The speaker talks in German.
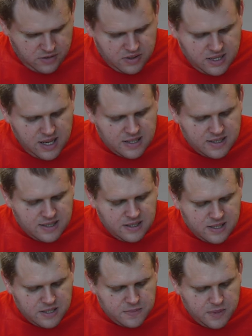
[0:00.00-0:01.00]
Für Thiazide
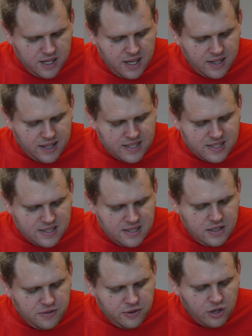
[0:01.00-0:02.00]
ist belegt, dass sie
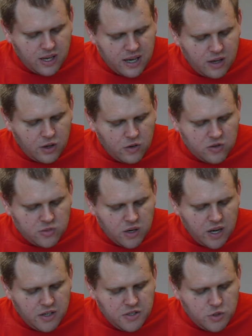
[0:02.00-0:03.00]
die Folgeerkrankungen
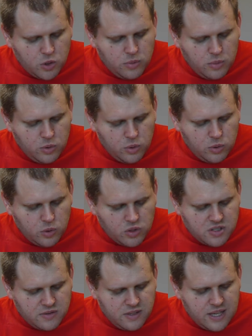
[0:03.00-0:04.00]
eines hohen
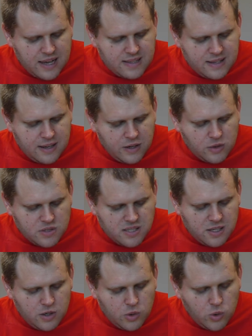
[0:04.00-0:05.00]
Blutdrucks wie
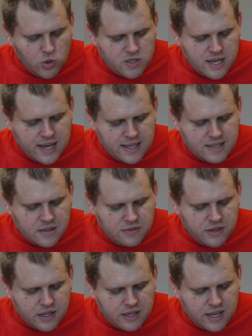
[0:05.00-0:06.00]
Arteriosklerose,
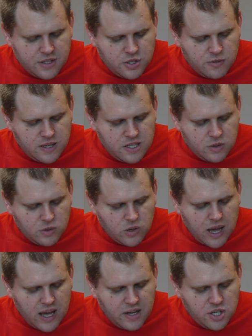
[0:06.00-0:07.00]
Herzinfarkt, Herzschwäche
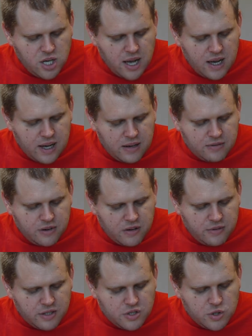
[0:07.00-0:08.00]
oder einen Schlaganfall
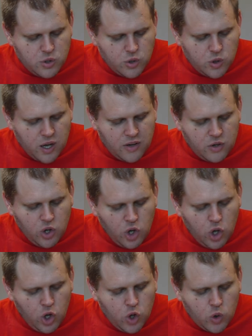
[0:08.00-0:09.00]
verzögern
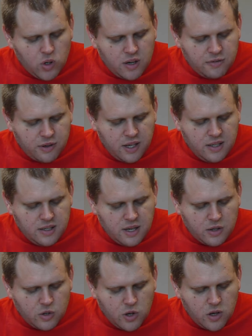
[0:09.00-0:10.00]
oder
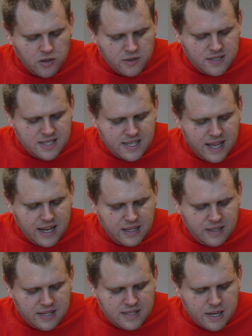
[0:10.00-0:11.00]
verhindern können. Sie
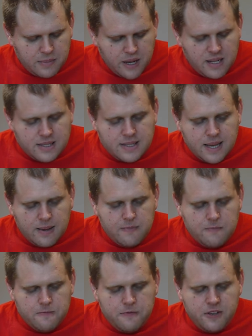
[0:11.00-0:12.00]
gelten deshalb als
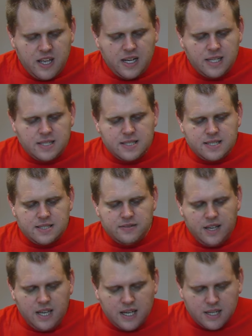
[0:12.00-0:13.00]

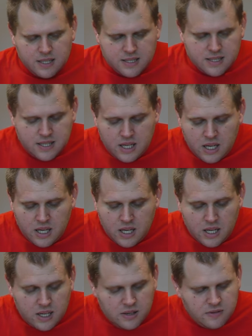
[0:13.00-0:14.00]
empfehlenswert.
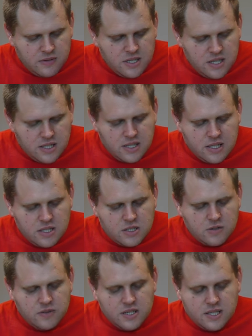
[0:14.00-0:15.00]
Wichtig
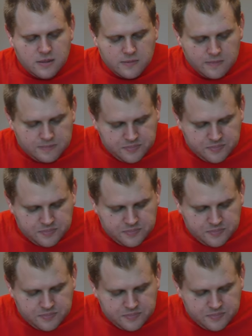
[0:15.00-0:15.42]
zu wissen.